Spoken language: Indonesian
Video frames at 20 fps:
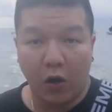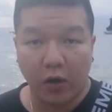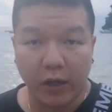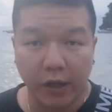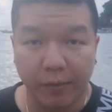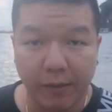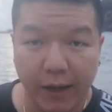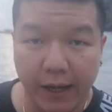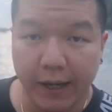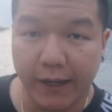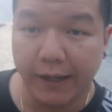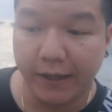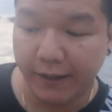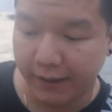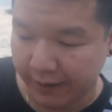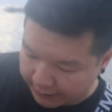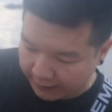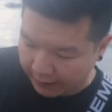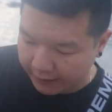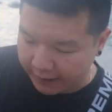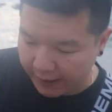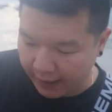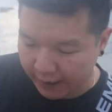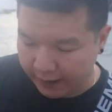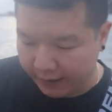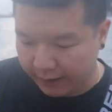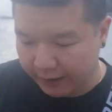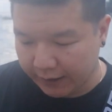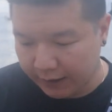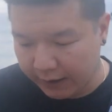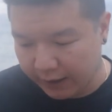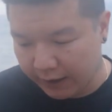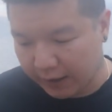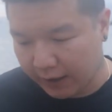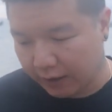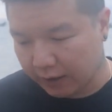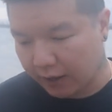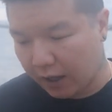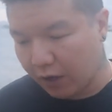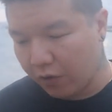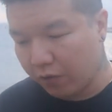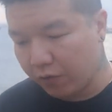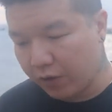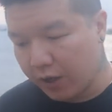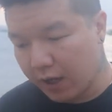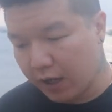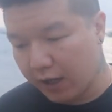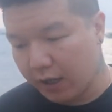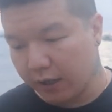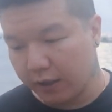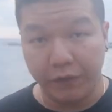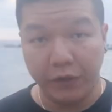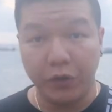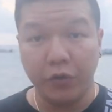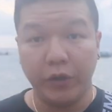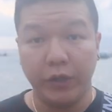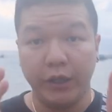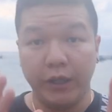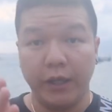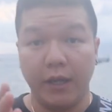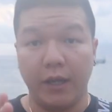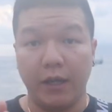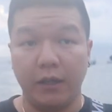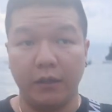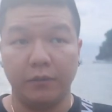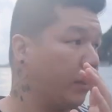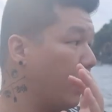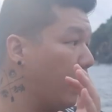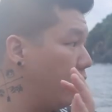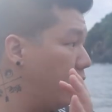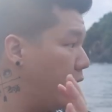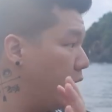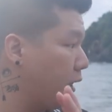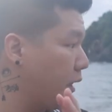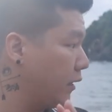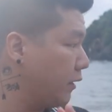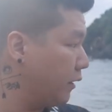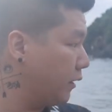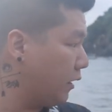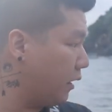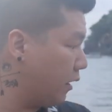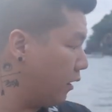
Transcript: Oke Bray, jadi hari ini kita udah di video ini ya, kita udah kasih